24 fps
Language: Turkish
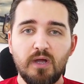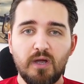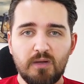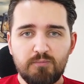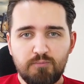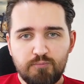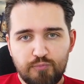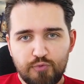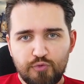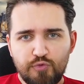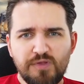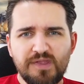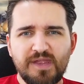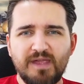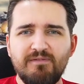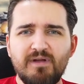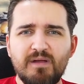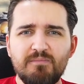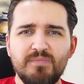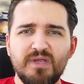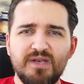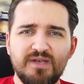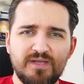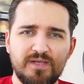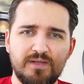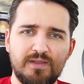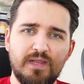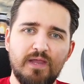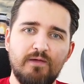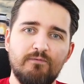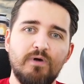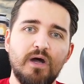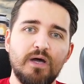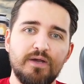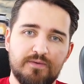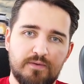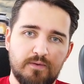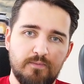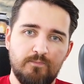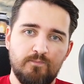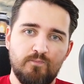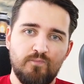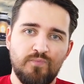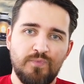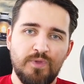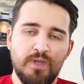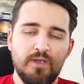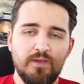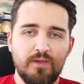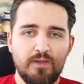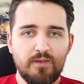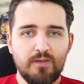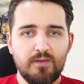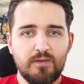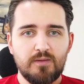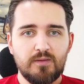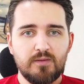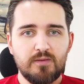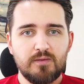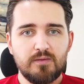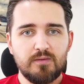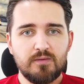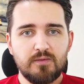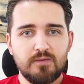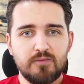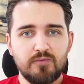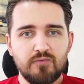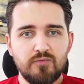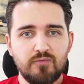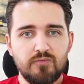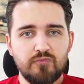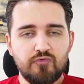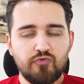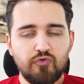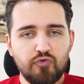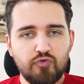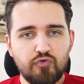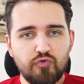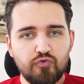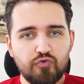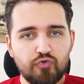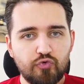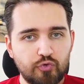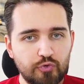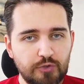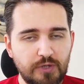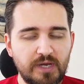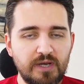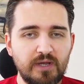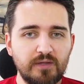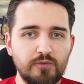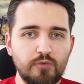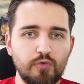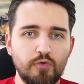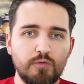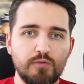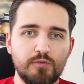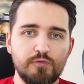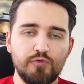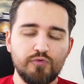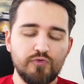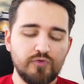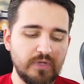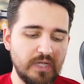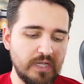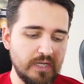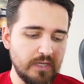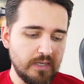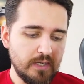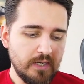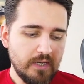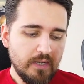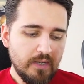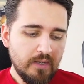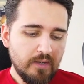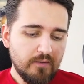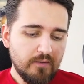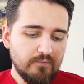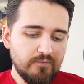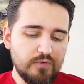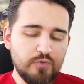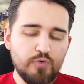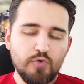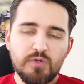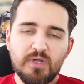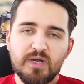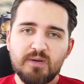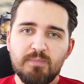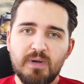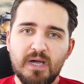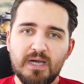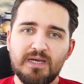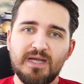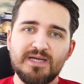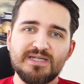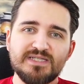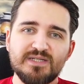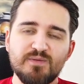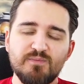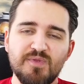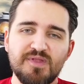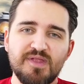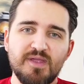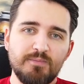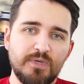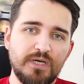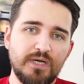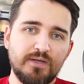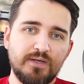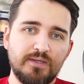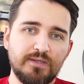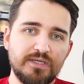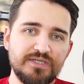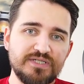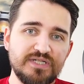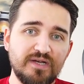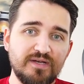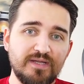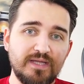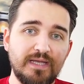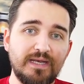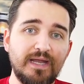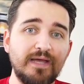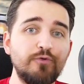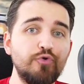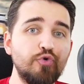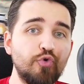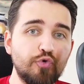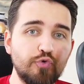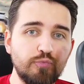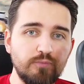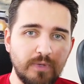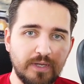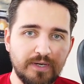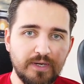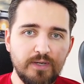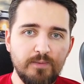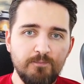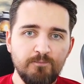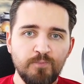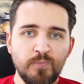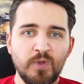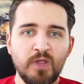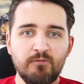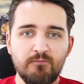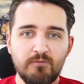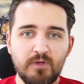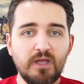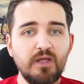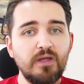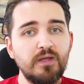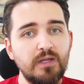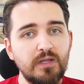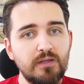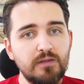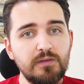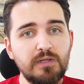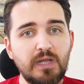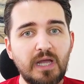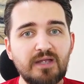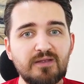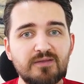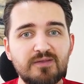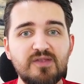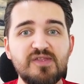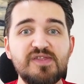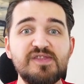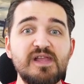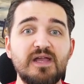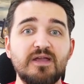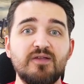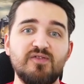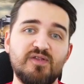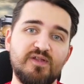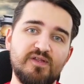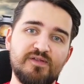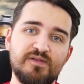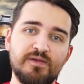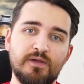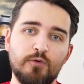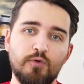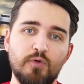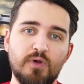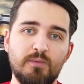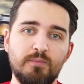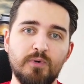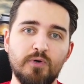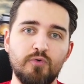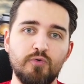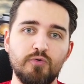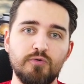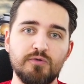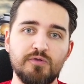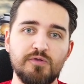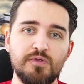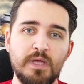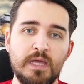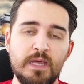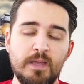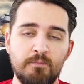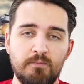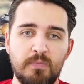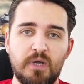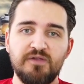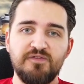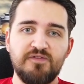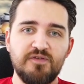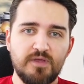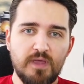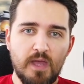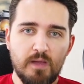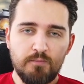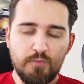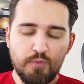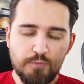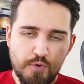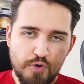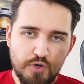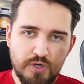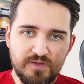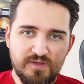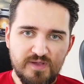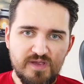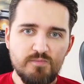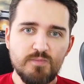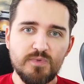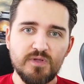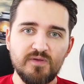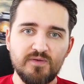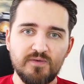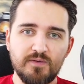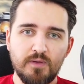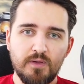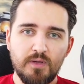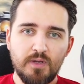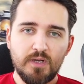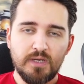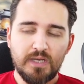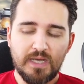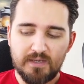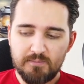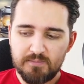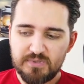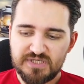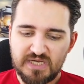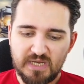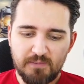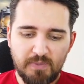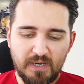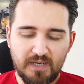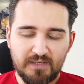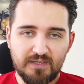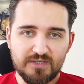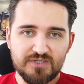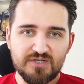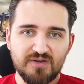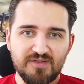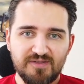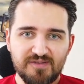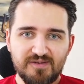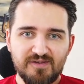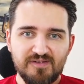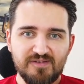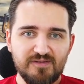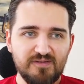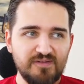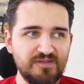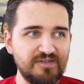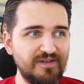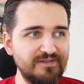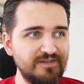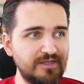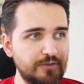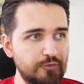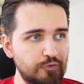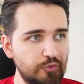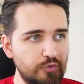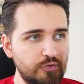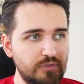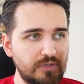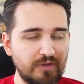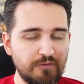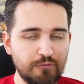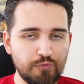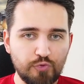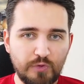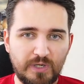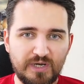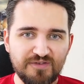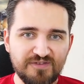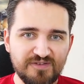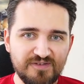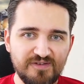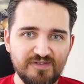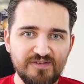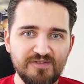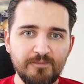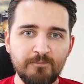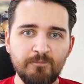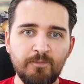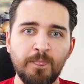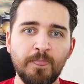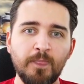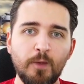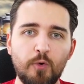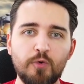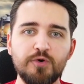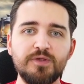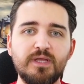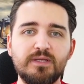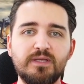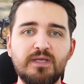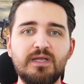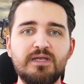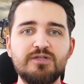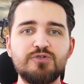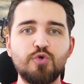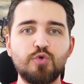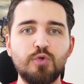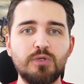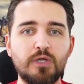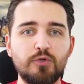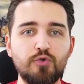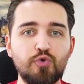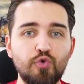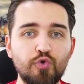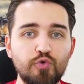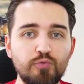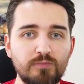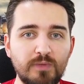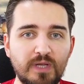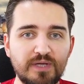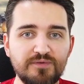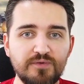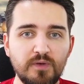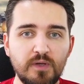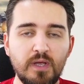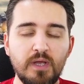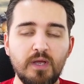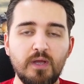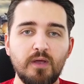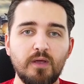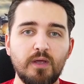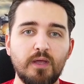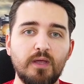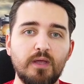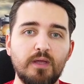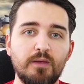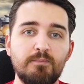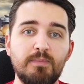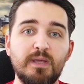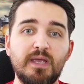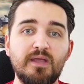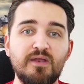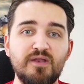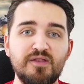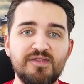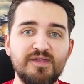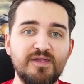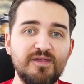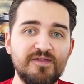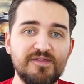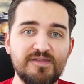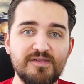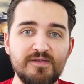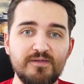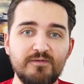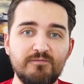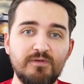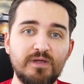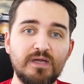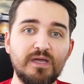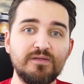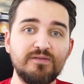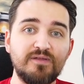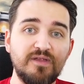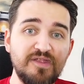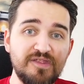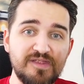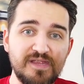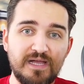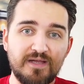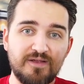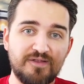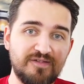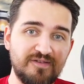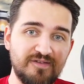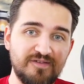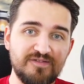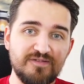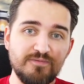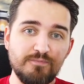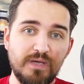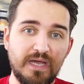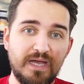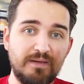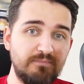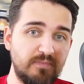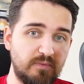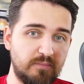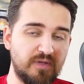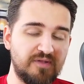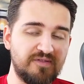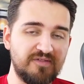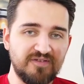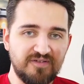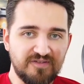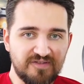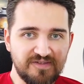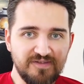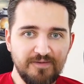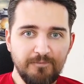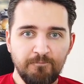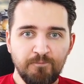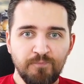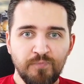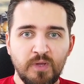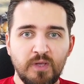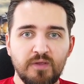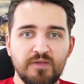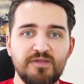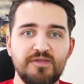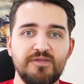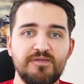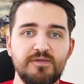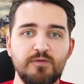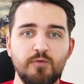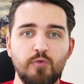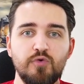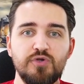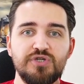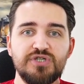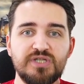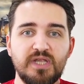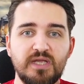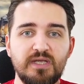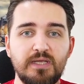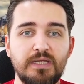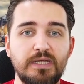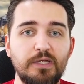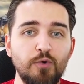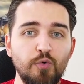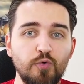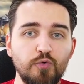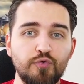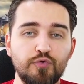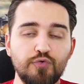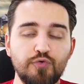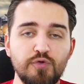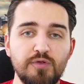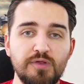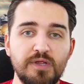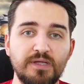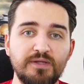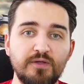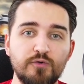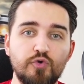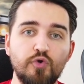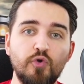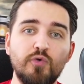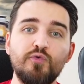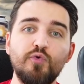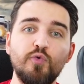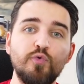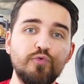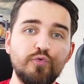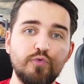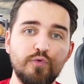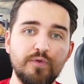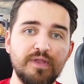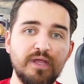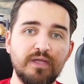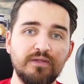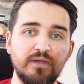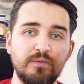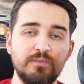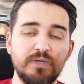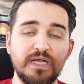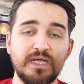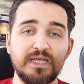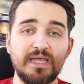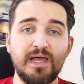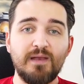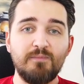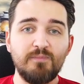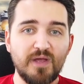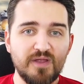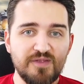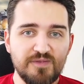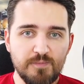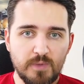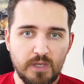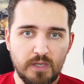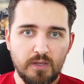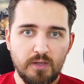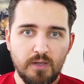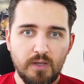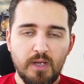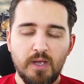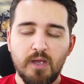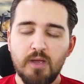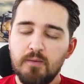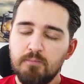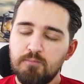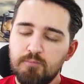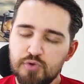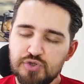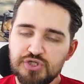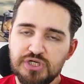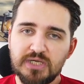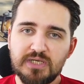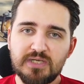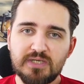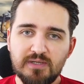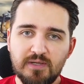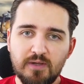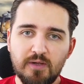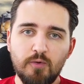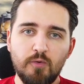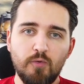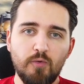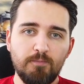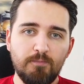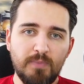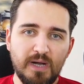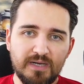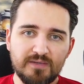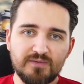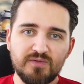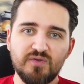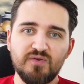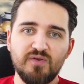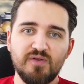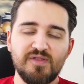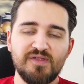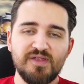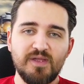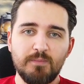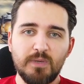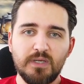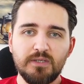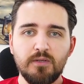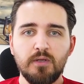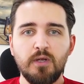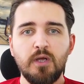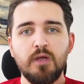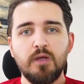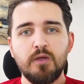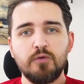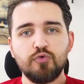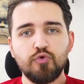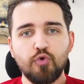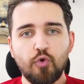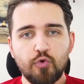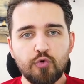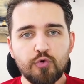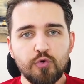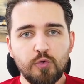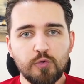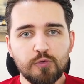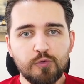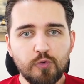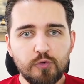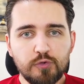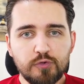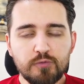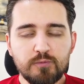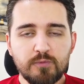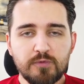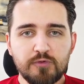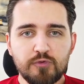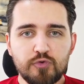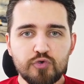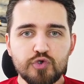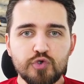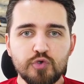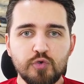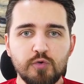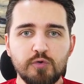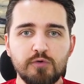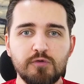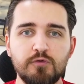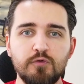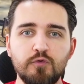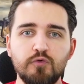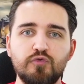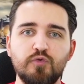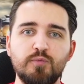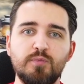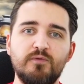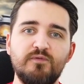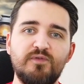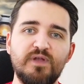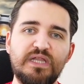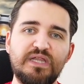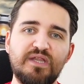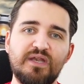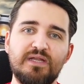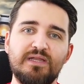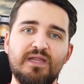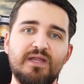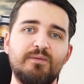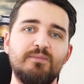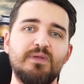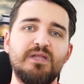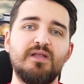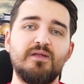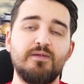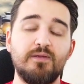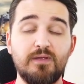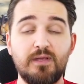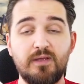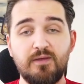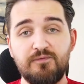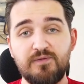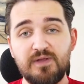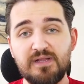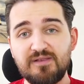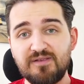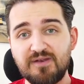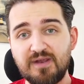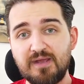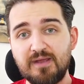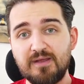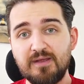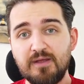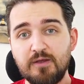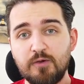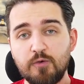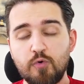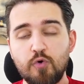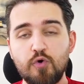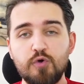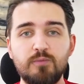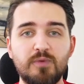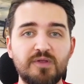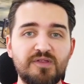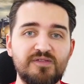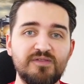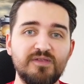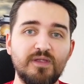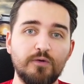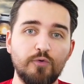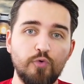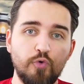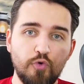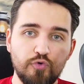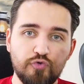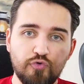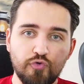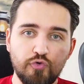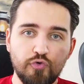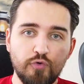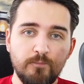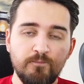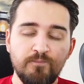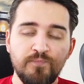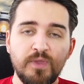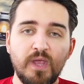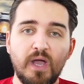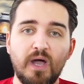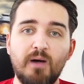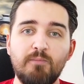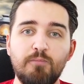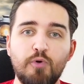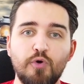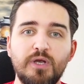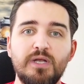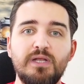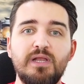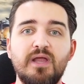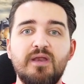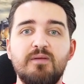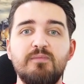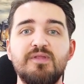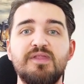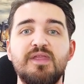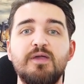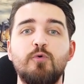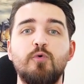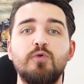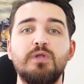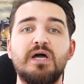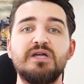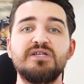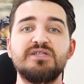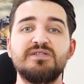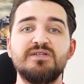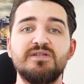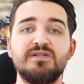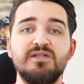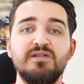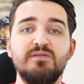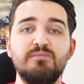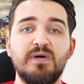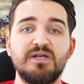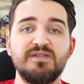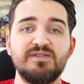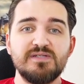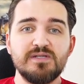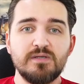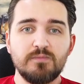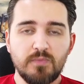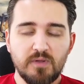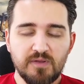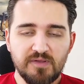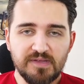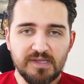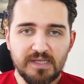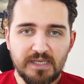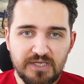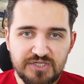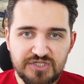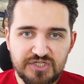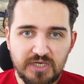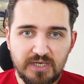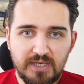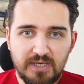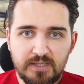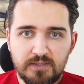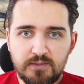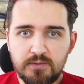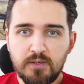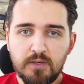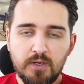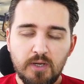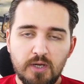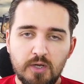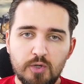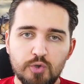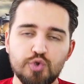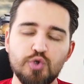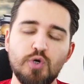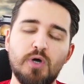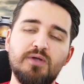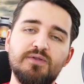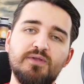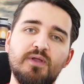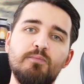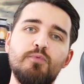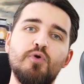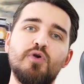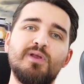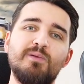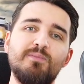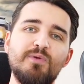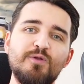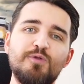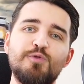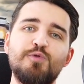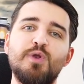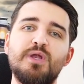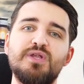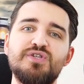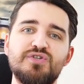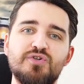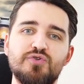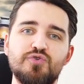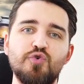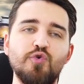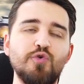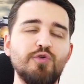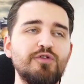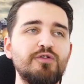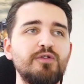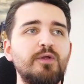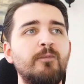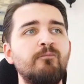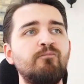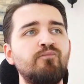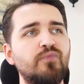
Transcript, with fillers: Abi bunu seven bir kitle var. E, çünkü şuradan anlıyoruz onu da. Videoları paylaştığımız zaman arkadaşlar gelen yorumlara ve like dislike sayısına göre bakıyoruz. Mantıken bu böyle değil midir? Yani bir şey paylaşırsınız, insanların önüne sunarsınız. Oradan gelecek olan yorumlar, e, beğeni sayısı veya dislike sayısı, beğenmeme sayısı sizin o işte iyi olduğunuz ya da kötü olduğunuz anlamına gelmez mi? Bu şekilde baktığınız zaman doğru yolda olduğumuzu düşünüyoruz. YouTube'un filtrelerime filtre koymasından ötürü abonelerimize ulaştırılmadığımız için şu anda böyle bir süreç yaşıyoruz.